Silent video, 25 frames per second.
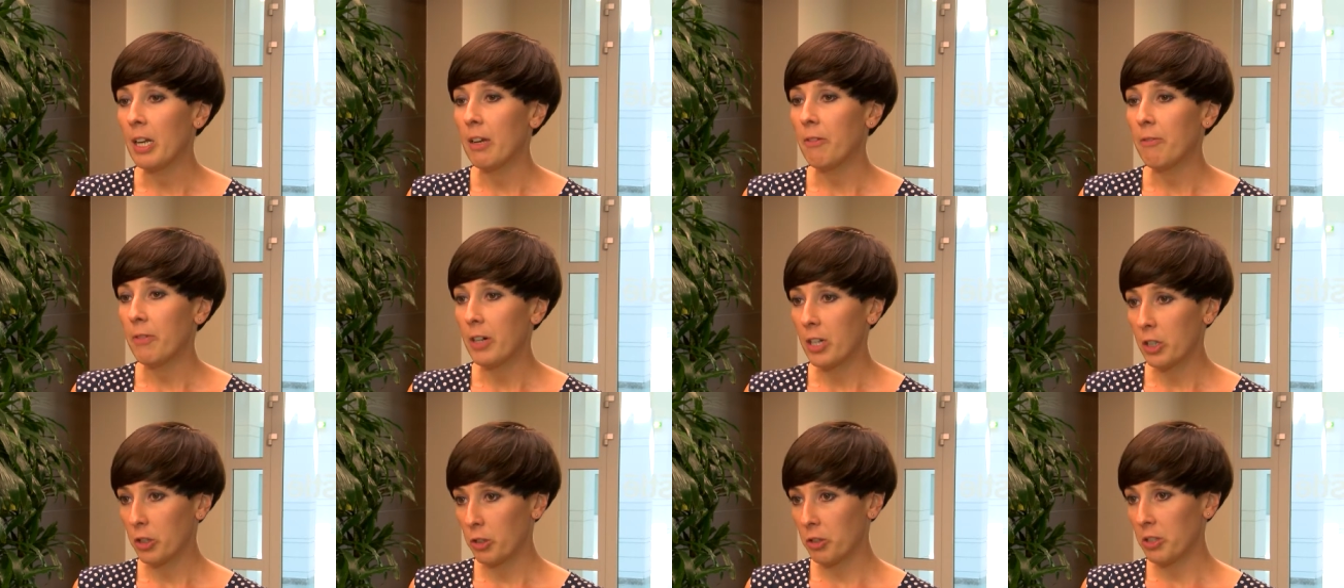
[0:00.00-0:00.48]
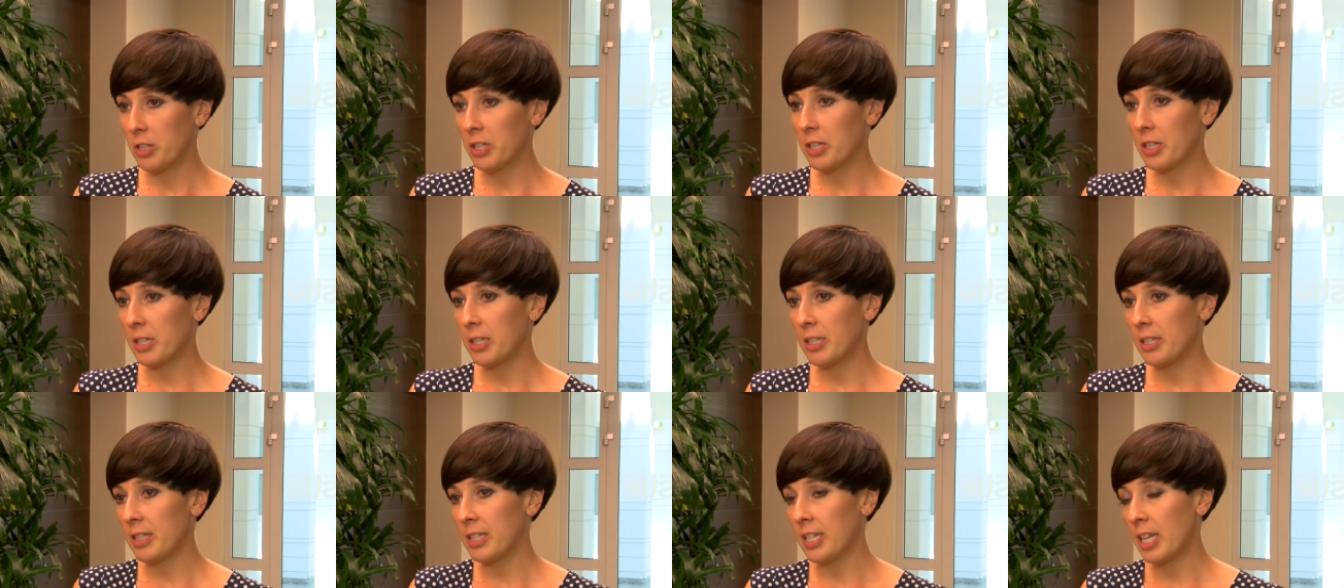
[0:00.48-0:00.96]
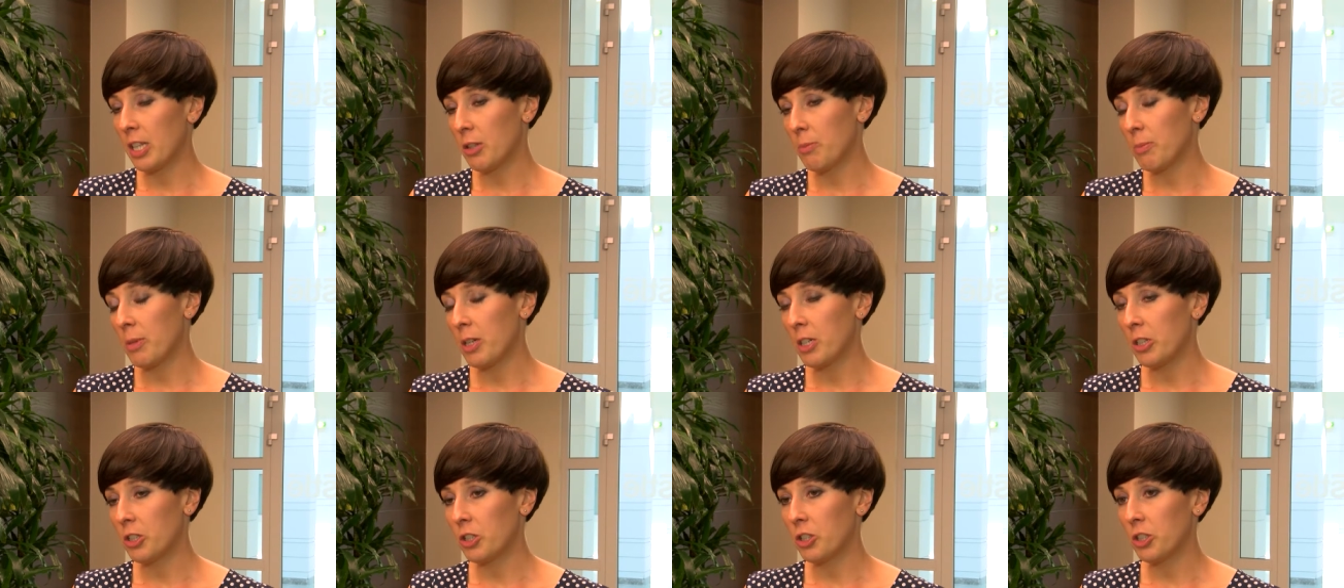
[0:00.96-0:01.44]
Warto jest
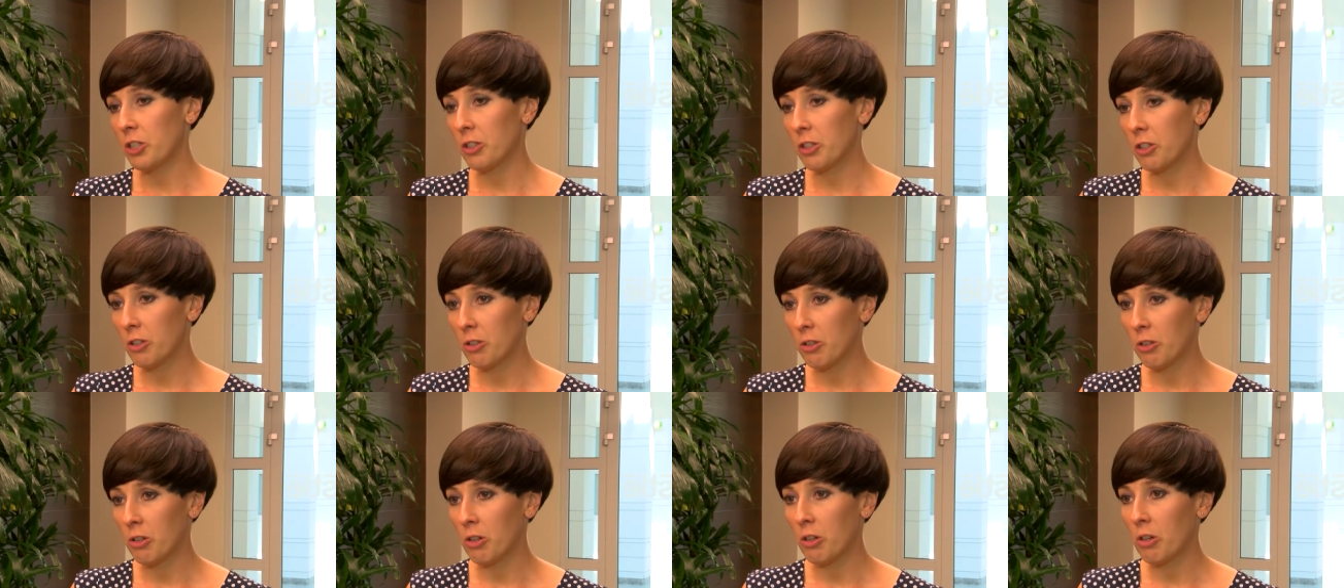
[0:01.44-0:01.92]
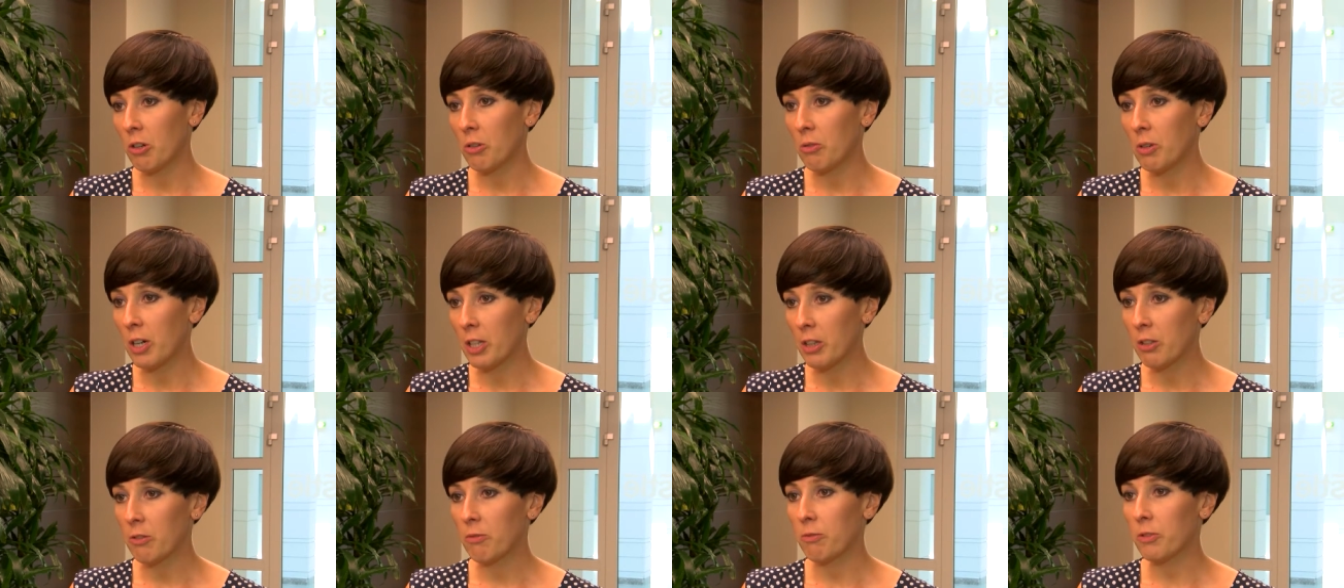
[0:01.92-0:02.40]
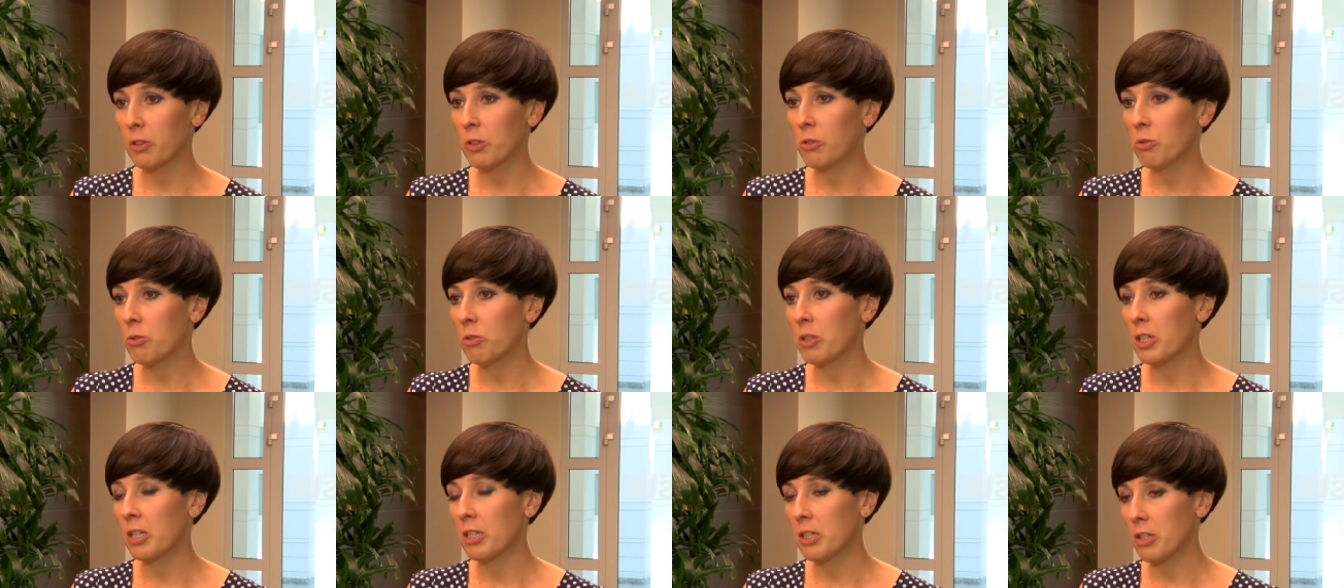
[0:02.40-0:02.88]
zadbać nie tylko o ładną
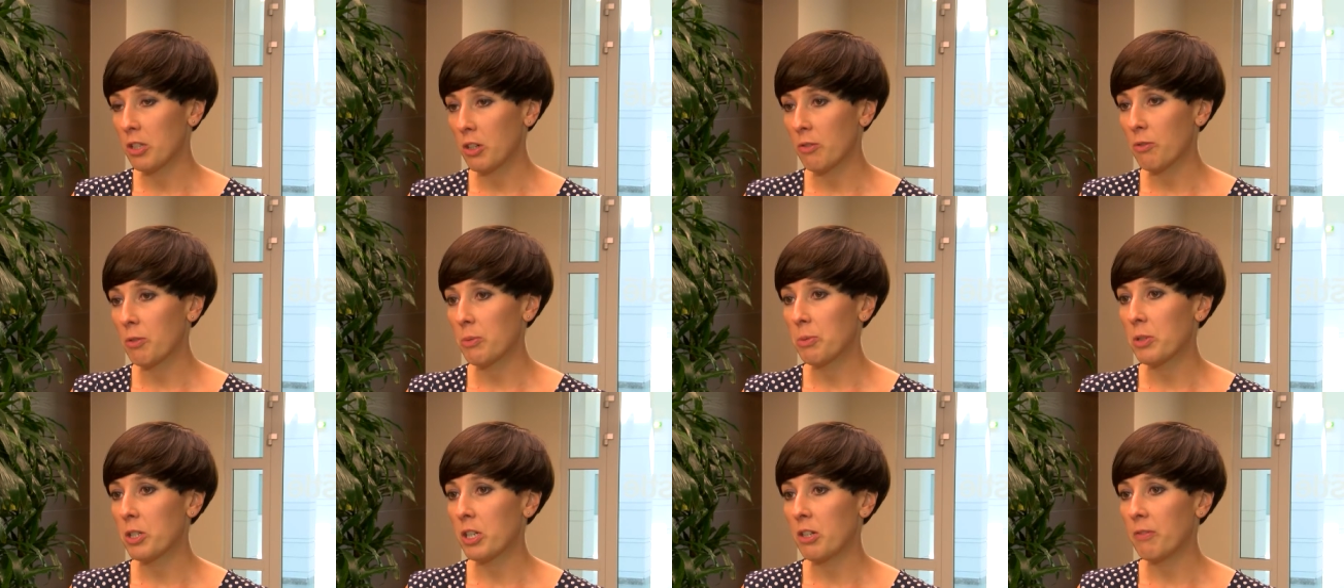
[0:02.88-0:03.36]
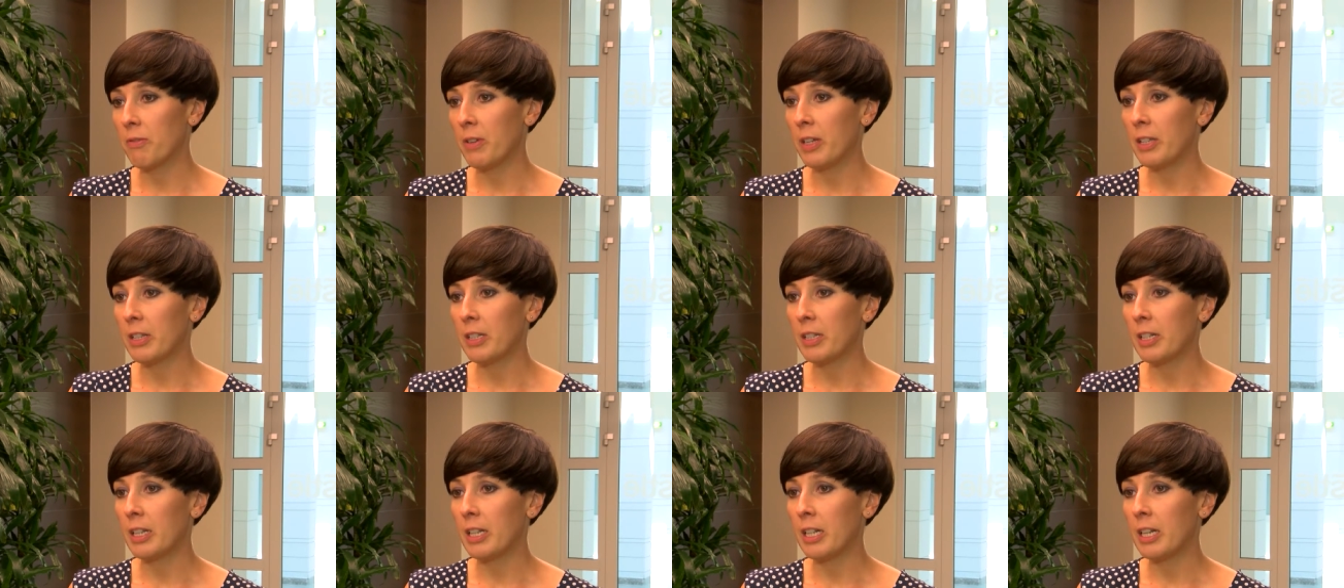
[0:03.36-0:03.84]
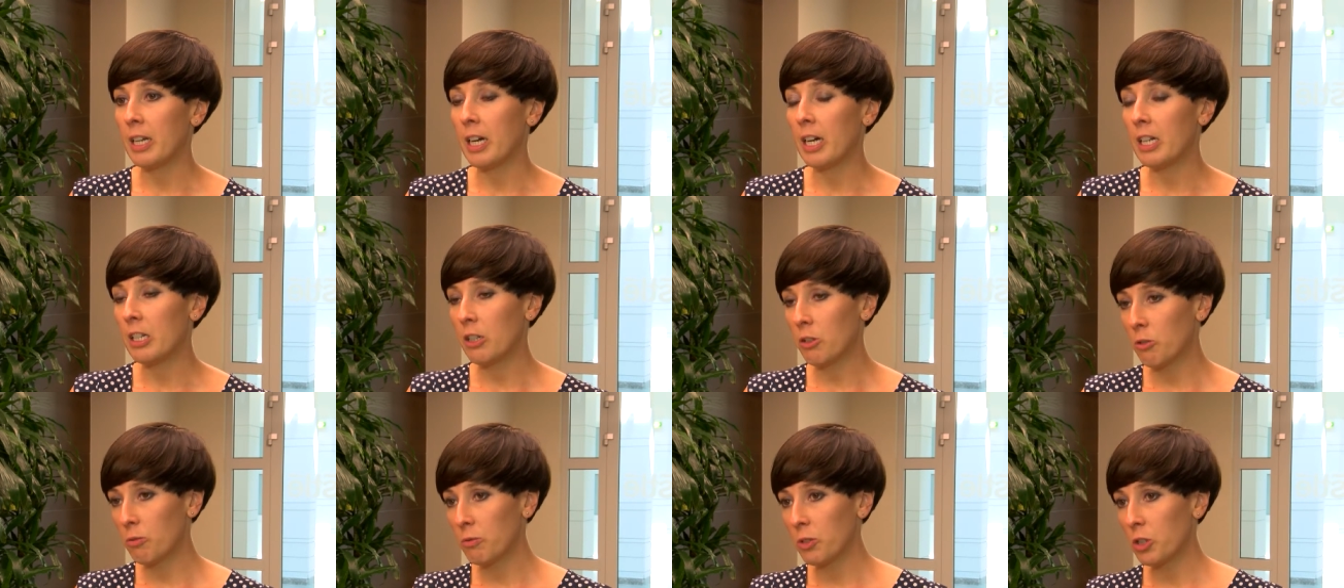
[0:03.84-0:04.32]
figurę, zdrową sylwetkę,
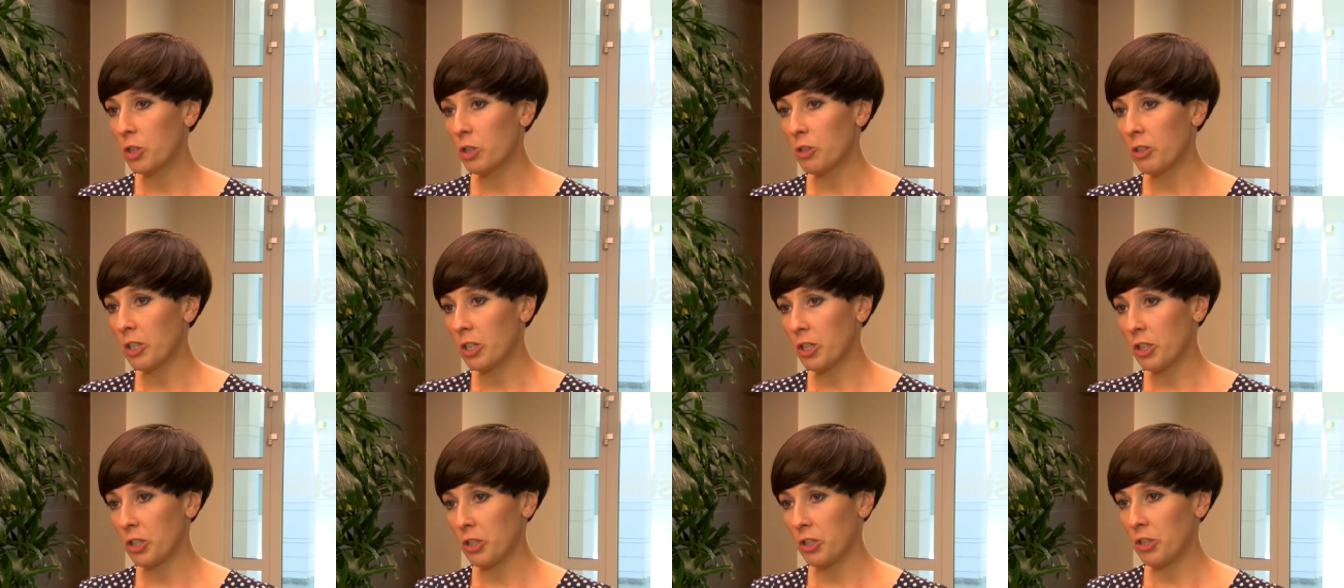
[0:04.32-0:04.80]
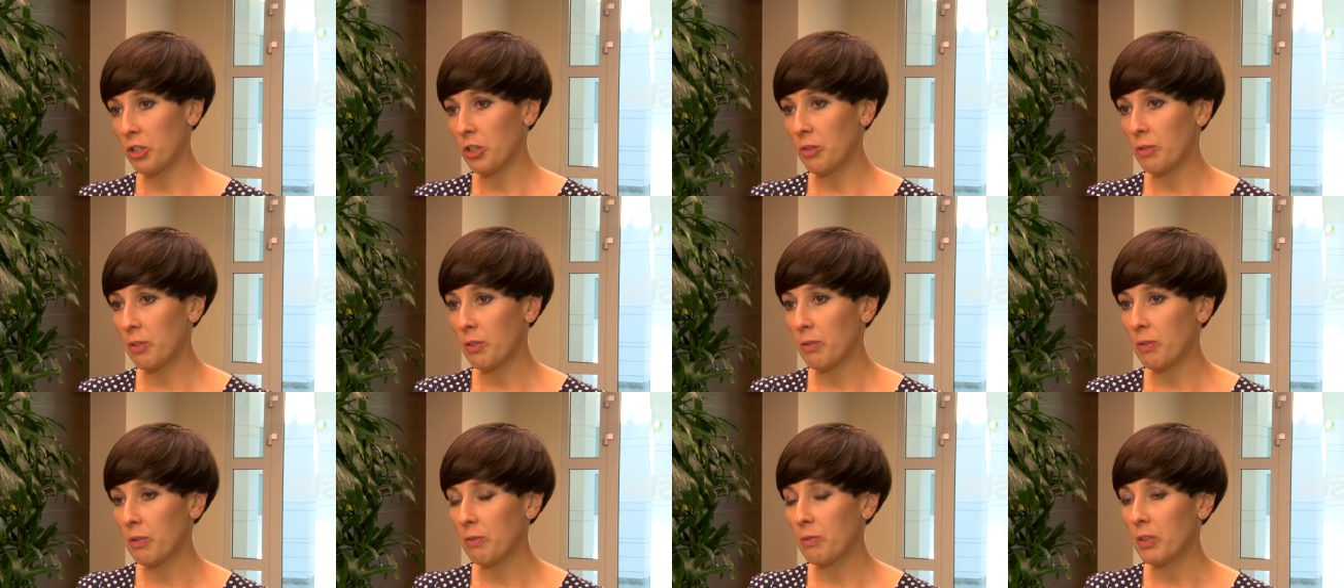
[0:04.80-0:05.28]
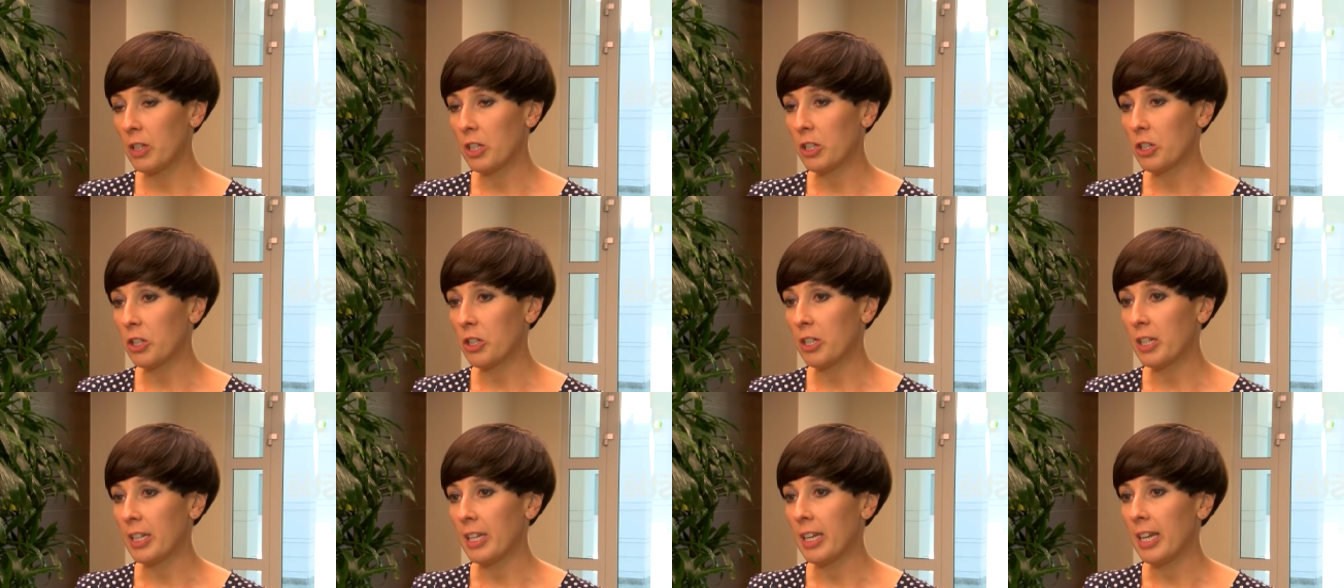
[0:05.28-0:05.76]
ale również o nasze zdrowie
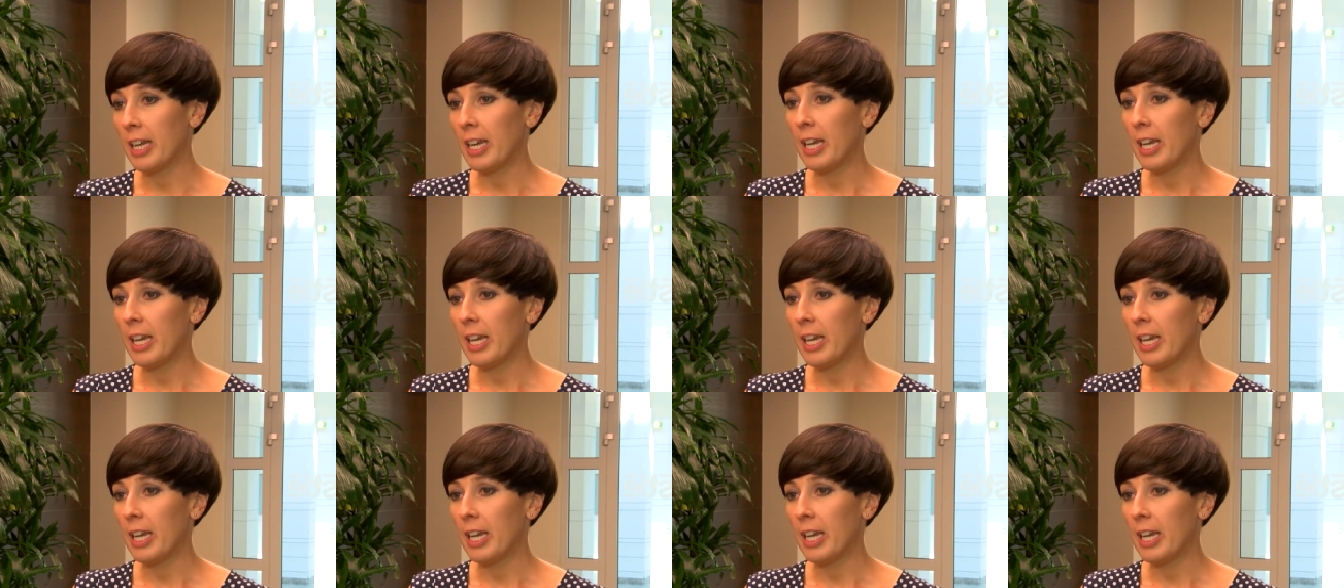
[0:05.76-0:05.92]
wewnętrzne.